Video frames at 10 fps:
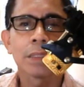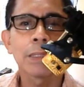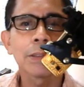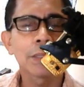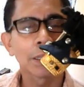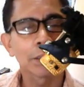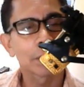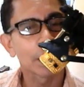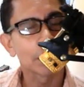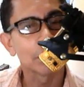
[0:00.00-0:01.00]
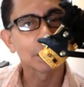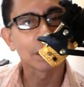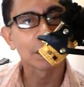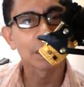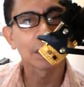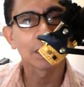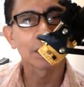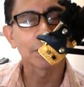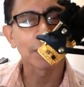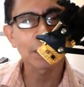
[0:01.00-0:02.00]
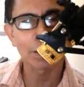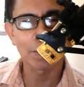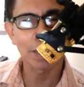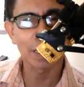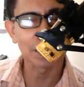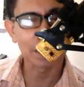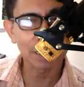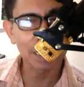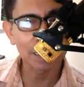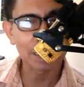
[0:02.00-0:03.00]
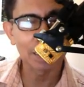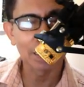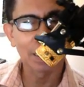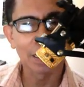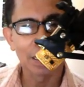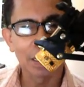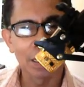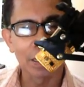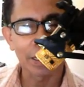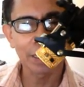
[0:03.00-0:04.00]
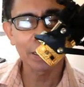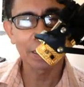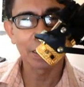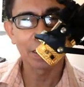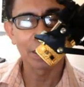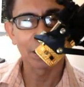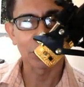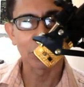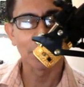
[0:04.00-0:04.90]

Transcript: nandun na yung drive D ba diba? So, magic lang. Okay? So,